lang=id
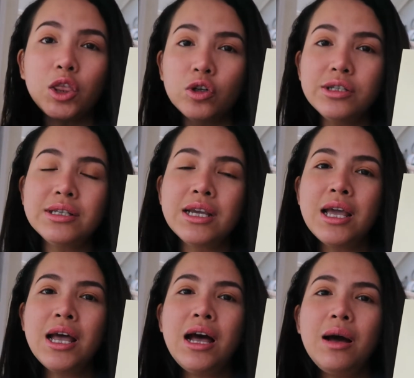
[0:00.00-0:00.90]
terus
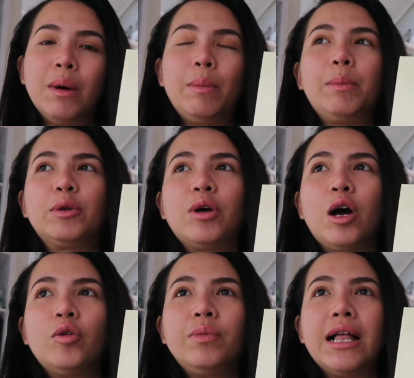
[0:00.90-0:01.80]
bapak
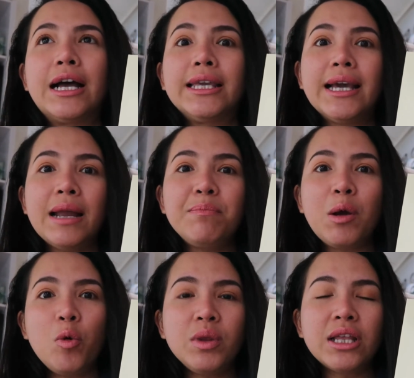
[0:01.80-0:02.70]
mertua aku bilang ya kan
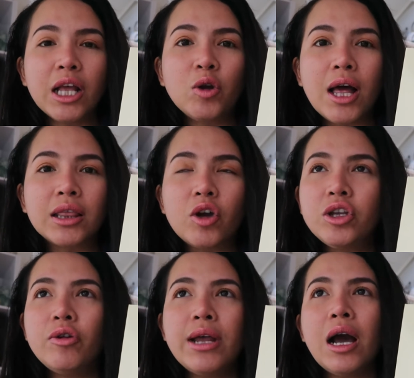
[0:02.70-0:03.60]
kamu bentar lagi ulang
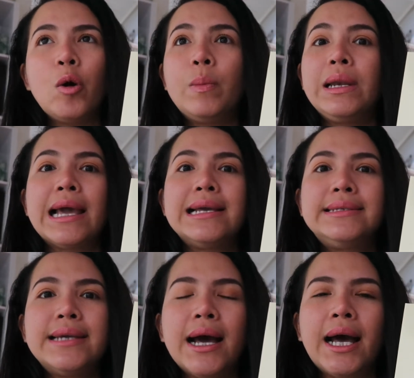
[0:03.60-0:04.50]
tahun ya udah kamu beli aja